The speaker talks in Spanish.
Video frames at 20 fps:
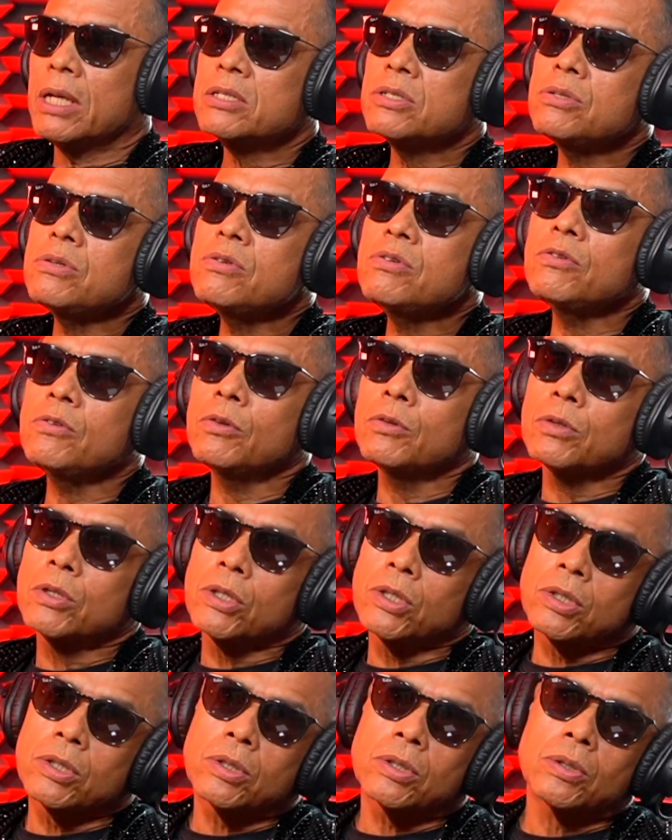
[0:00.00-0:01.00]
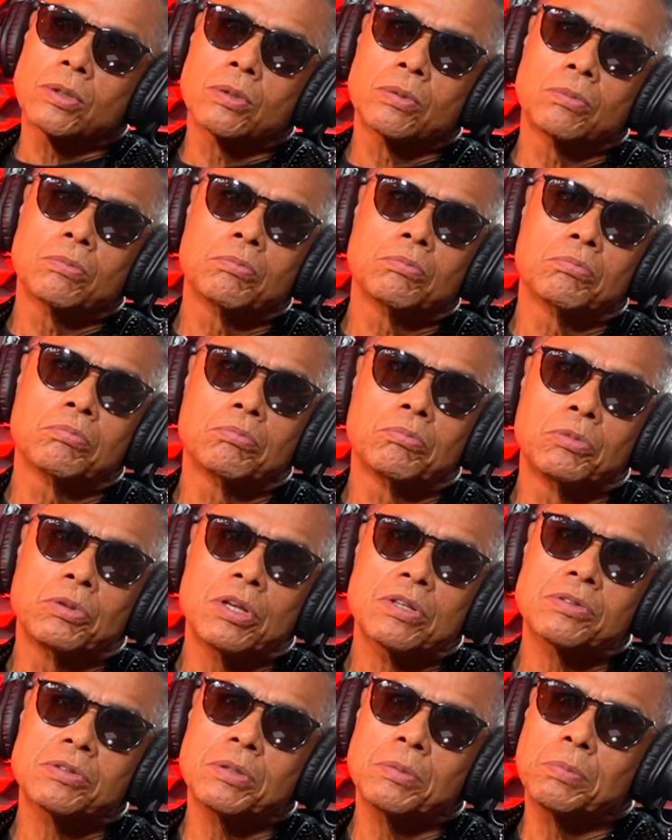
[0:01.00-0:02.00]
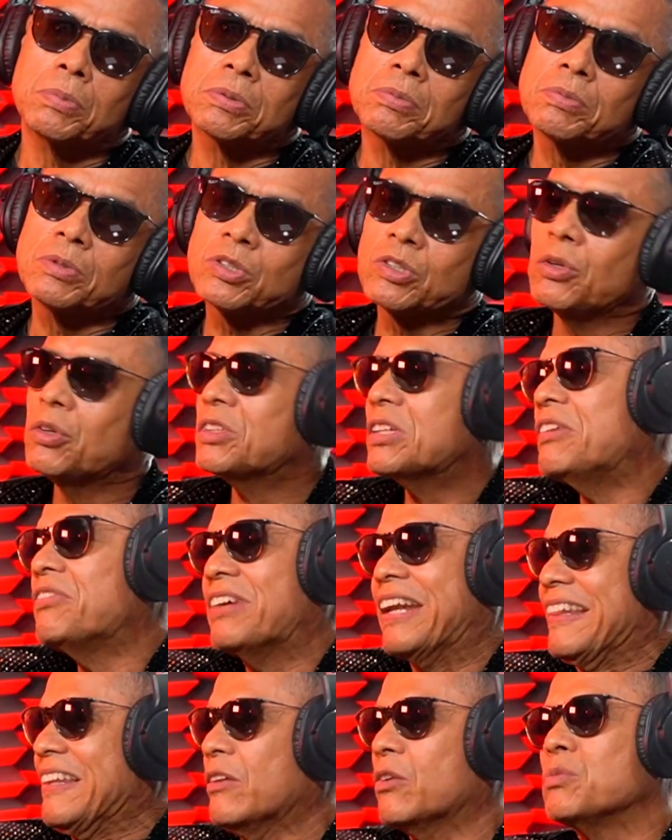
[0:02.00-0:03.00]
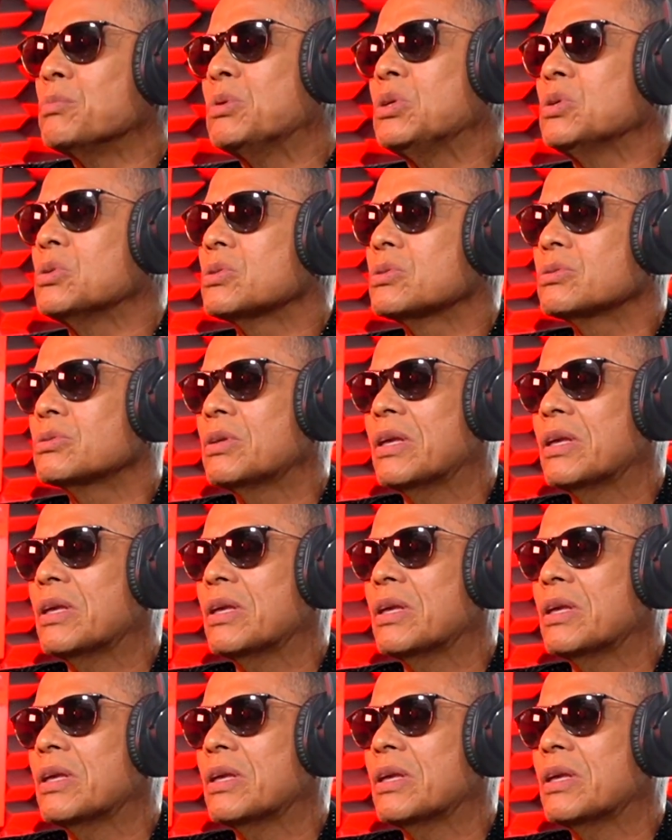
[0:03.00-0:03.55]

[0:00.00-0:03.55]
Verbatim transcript: caso, eh, de este, pues mis hijos eran fanáticos míos,